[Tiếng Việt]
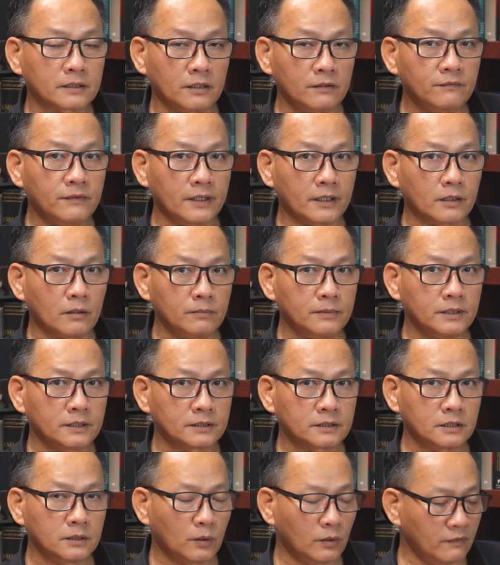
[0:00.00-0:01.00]
tiếng việt cũng
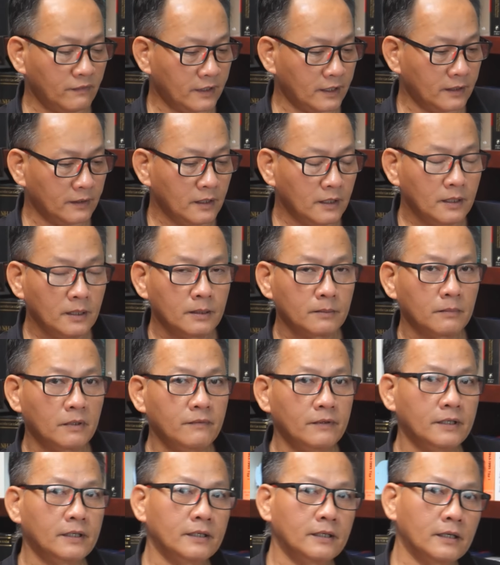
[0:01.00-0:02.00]
được thưa quý vị bởi
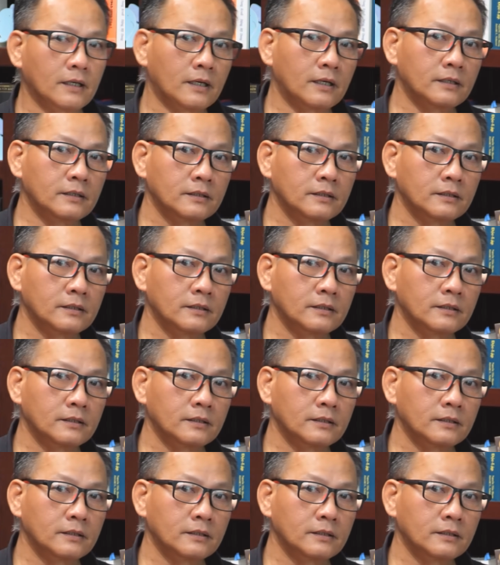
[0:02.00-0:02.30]
vì uh,